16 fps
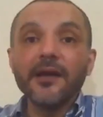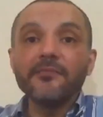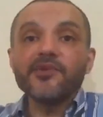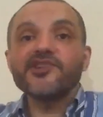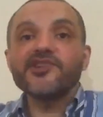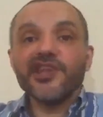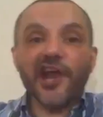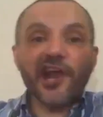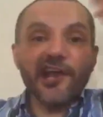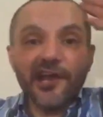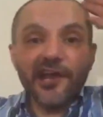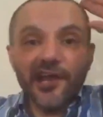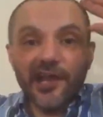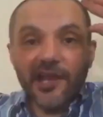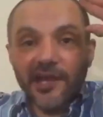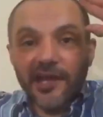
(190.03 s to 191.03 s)

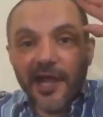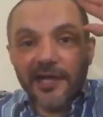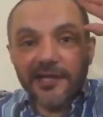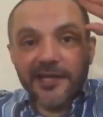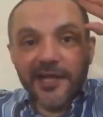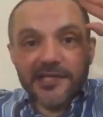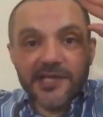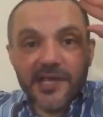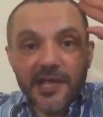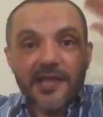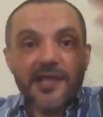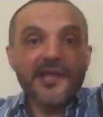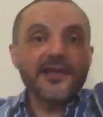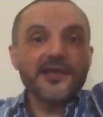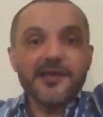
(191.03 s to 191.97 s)
متشكرين يا هندسه